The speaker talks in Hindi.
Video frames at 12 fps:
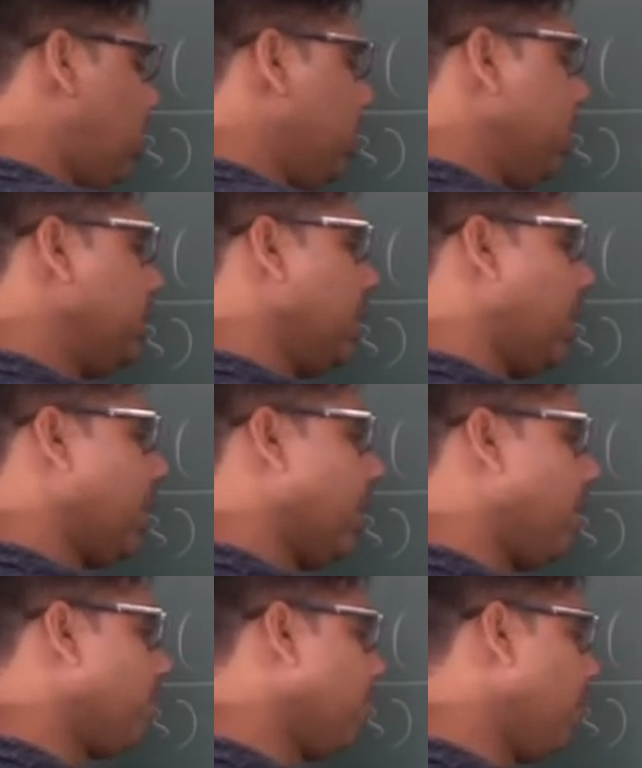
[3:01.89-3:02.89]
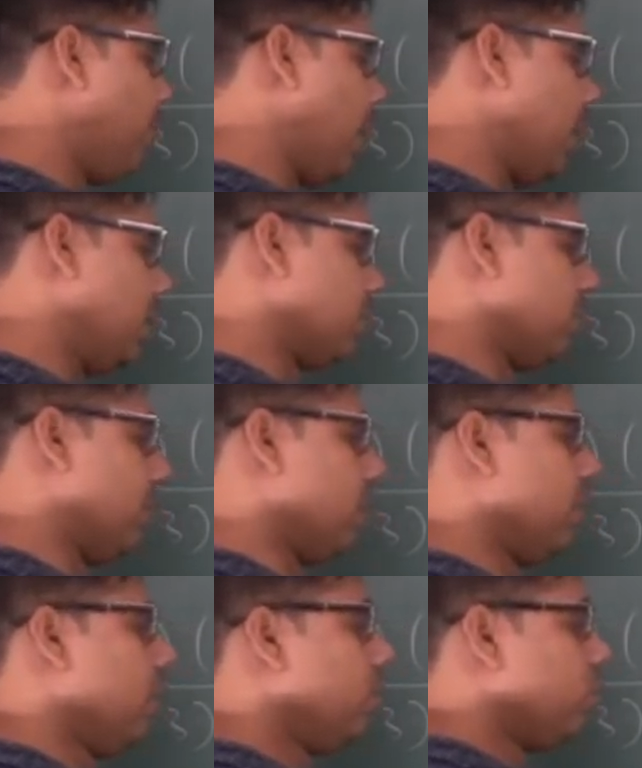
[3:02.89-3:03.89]
और नीचे आ गया आपका माइनस वन
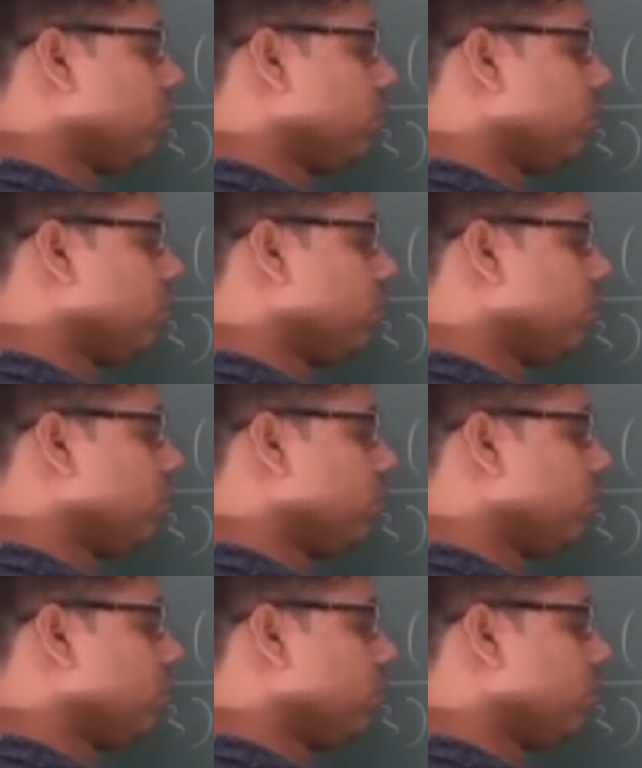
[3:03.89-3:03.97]
तो